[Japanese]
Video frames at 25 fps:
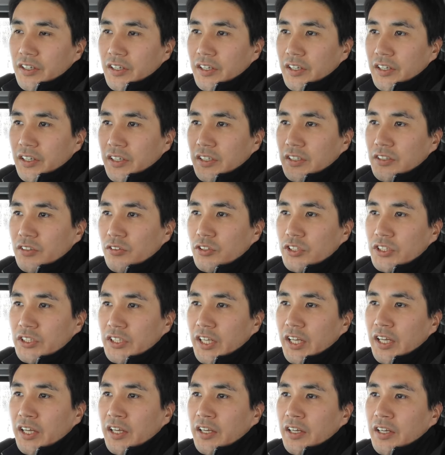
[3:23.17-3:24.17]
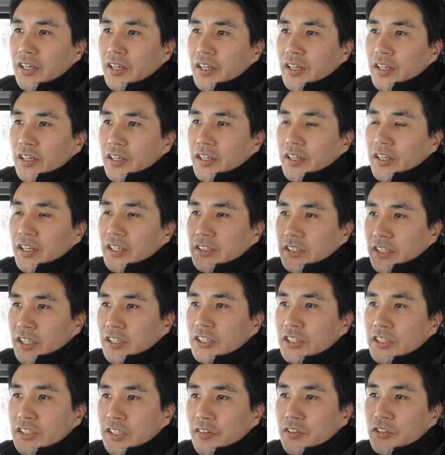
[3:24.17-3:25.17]
えー、そして、え使
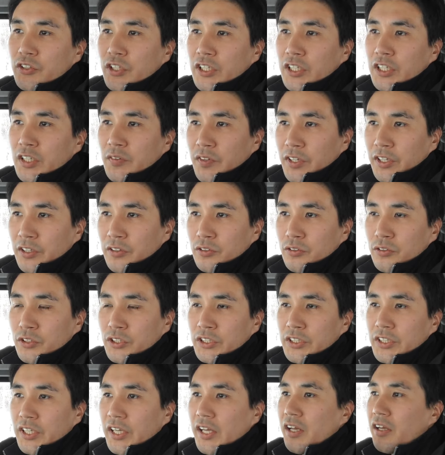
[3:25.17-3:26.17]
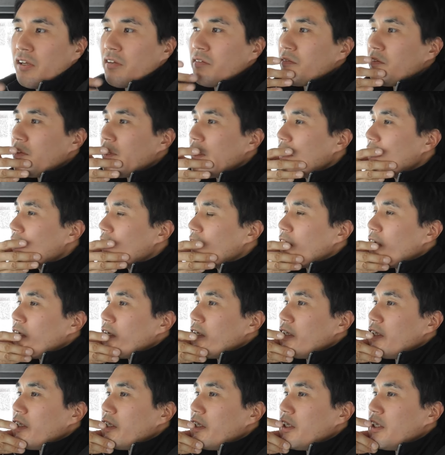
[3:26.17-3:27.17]
う取材はそれで決めていくとして、で、
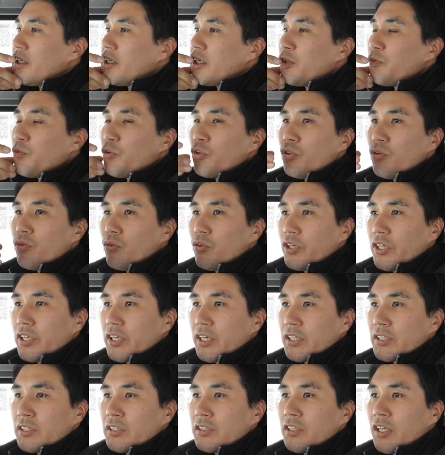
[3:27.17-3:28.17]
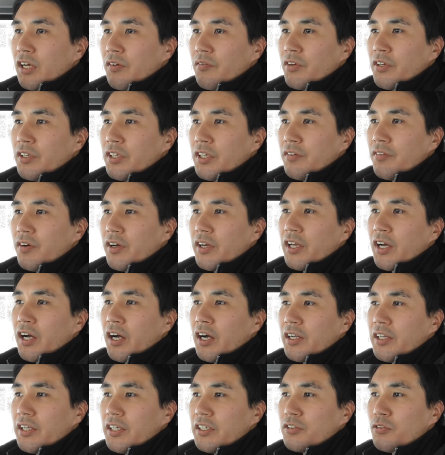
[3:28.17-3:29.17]
生き物を生かすためにはや
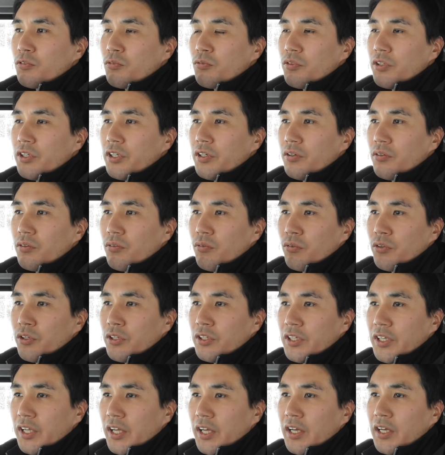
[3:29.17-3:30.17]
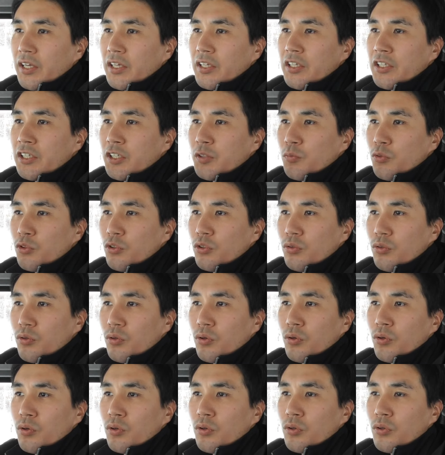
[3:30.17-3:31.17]
はりそこに置いて生き
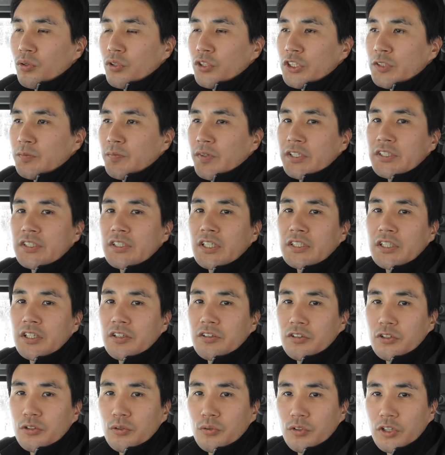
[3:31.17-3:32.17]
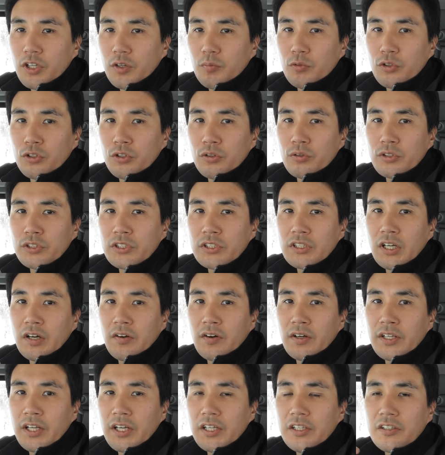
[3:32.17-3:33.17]
物を死滅させるようなものを使
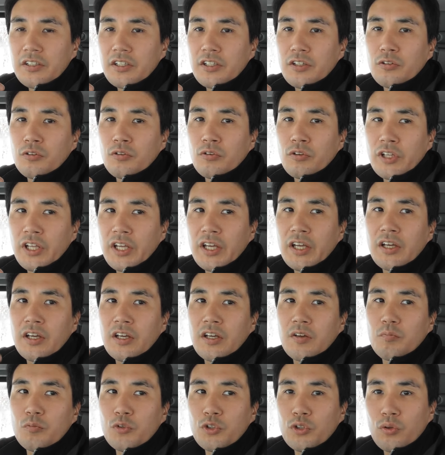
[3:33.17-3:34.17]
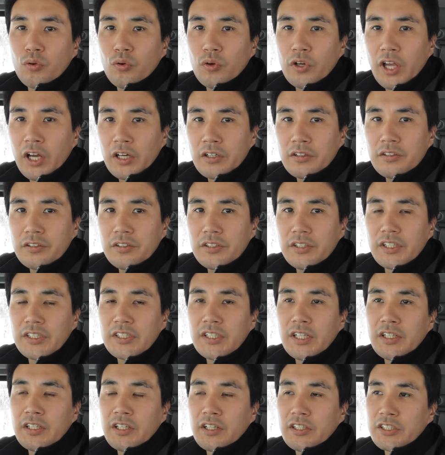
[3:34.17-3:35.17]
わないっていうので無農薬っていう
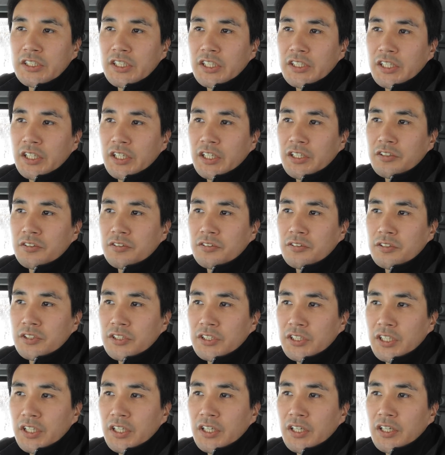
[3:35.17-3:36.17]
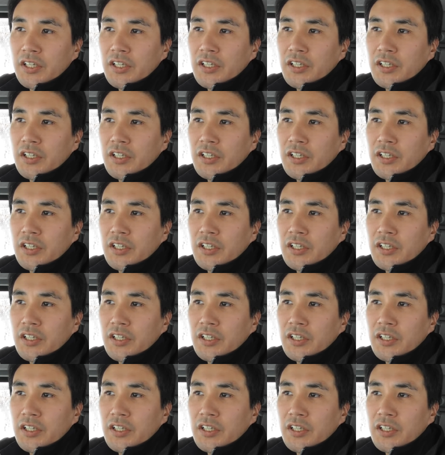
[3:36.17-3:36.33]
選択肢が出てくるし